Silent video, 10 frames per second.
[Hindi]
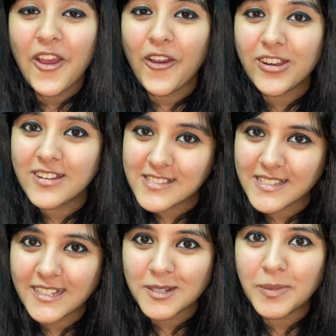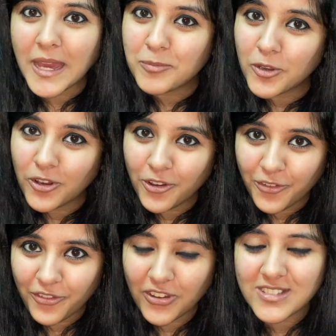और रिजल्ट भी आपको
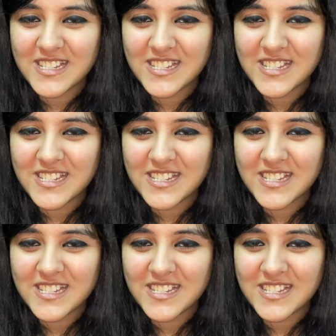फर्स्ट